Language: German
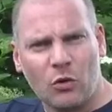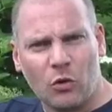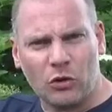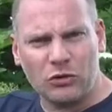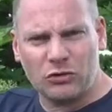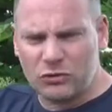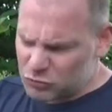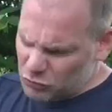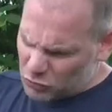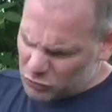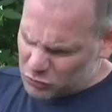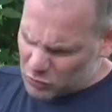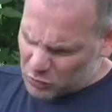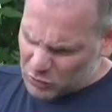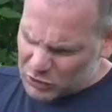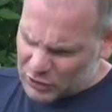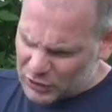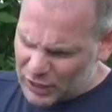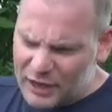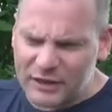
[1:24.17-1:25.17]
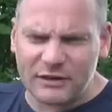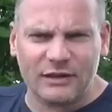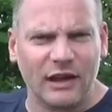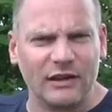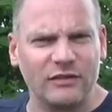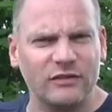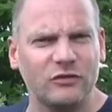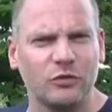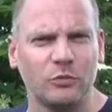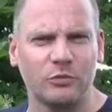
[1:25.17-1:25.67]
und noch so einen kleinen
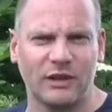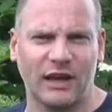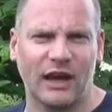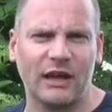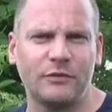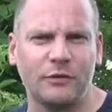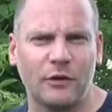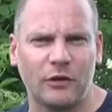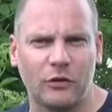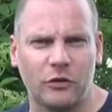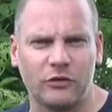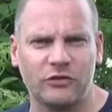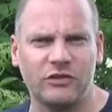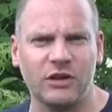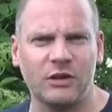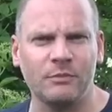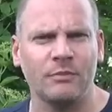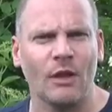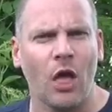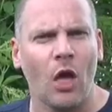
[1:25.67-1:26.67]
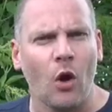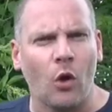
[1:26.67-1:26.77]
Rest zum Direktverköstigen.